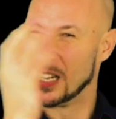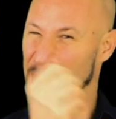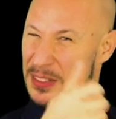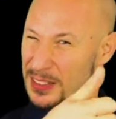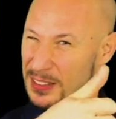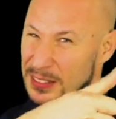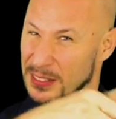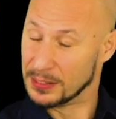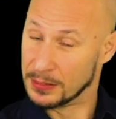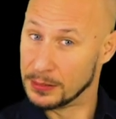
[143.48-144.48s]
è la
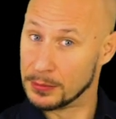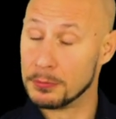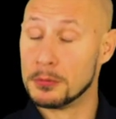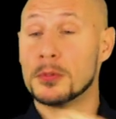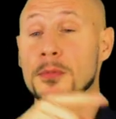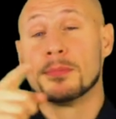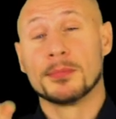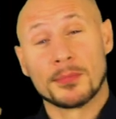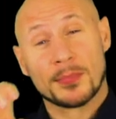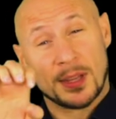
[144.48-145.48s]
battaglia fra Davide
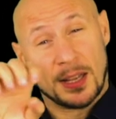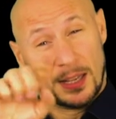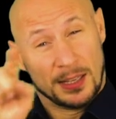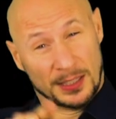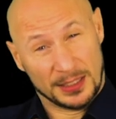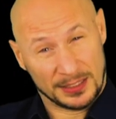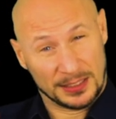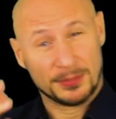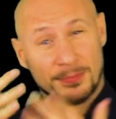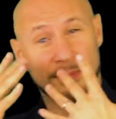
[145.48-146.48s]
e Saul con la
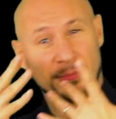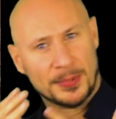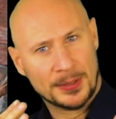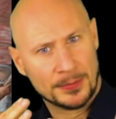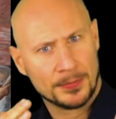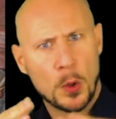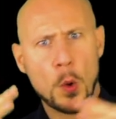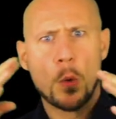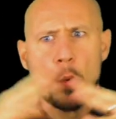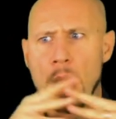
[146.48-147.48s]
sconfitta di Re
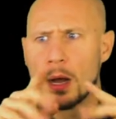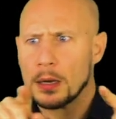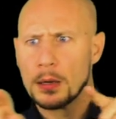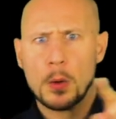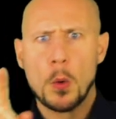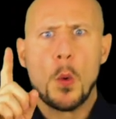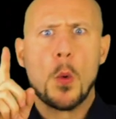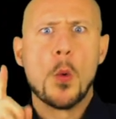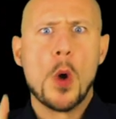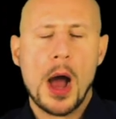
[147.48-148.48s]
Saul,
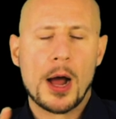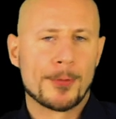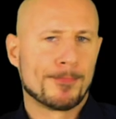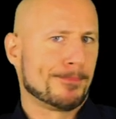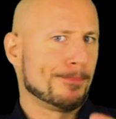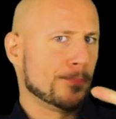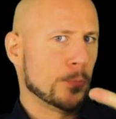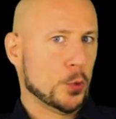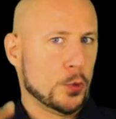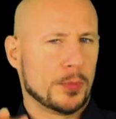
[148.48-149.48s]
oppure per altri
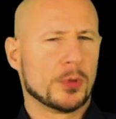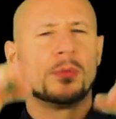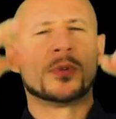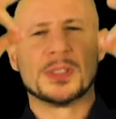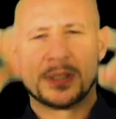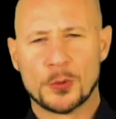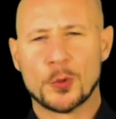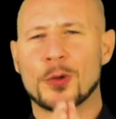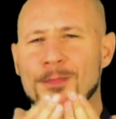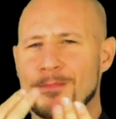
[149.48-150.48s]
la battaglia fra
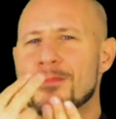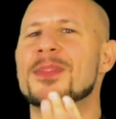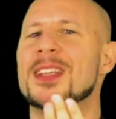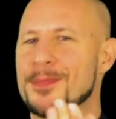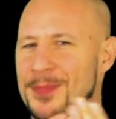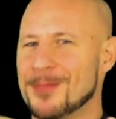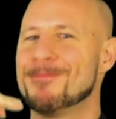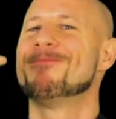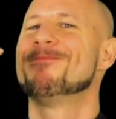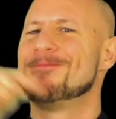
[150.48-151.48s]

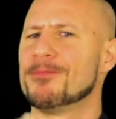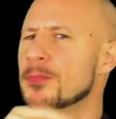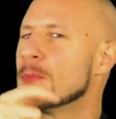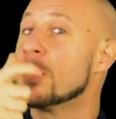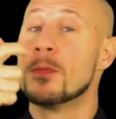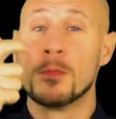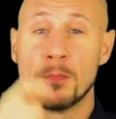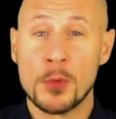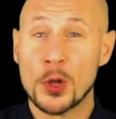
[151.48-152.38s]
Senacherieb ed Ezechia.